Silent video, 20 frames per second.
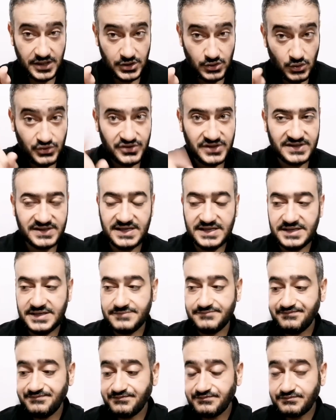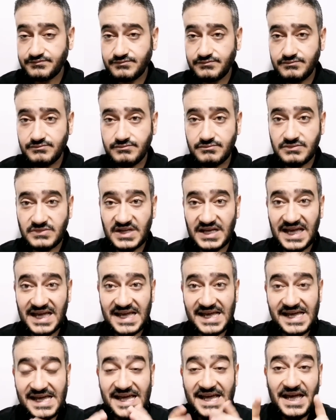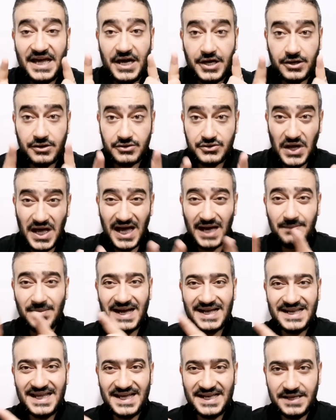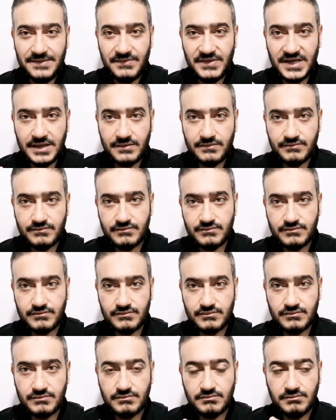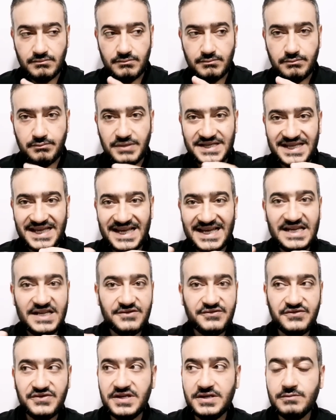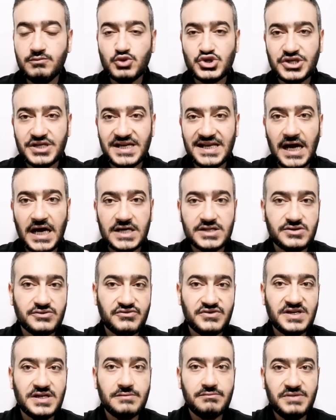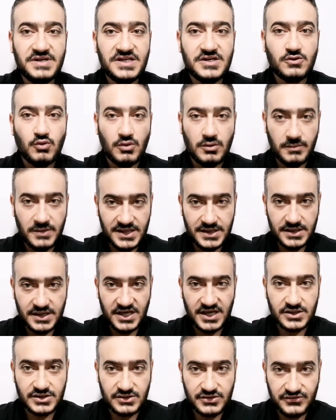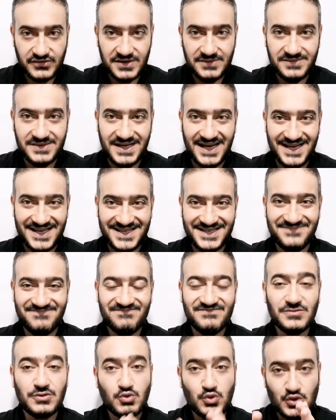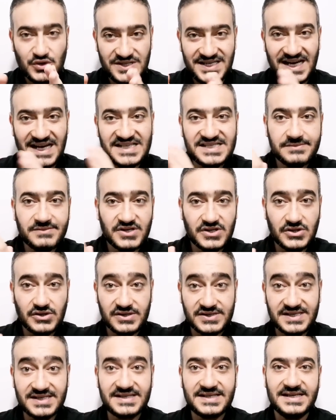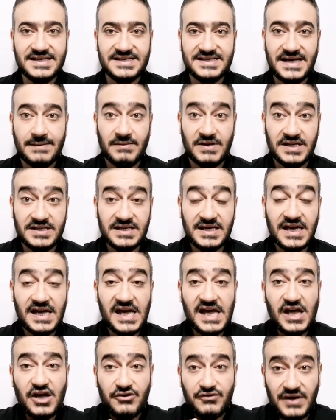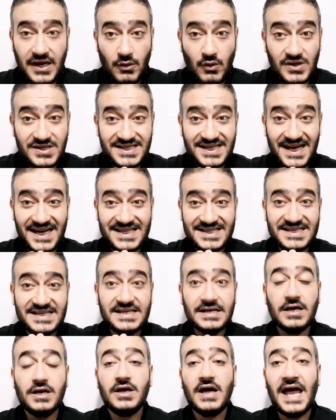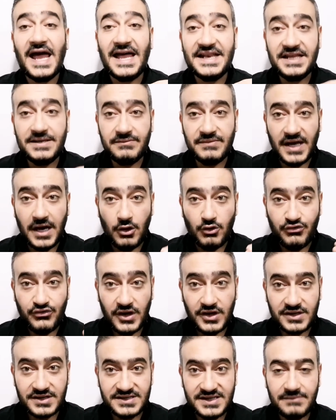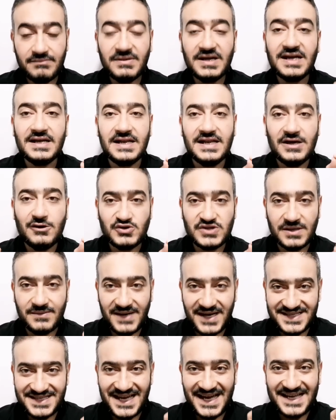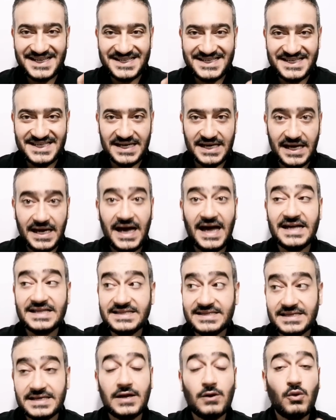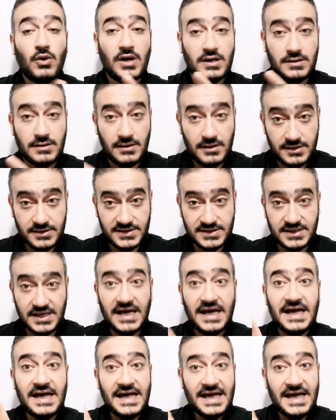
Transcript: النقطة الثانية الرضاعة مع الأنيميا بتخلي فيه مشكلة عاطفية بينك وما بين الطفل بتاعك ودي حسب الدراسات اللي اتعملت فلو انت عندك انيميا او فقر دم لو سمحتي عالجيها حتى لو خلاص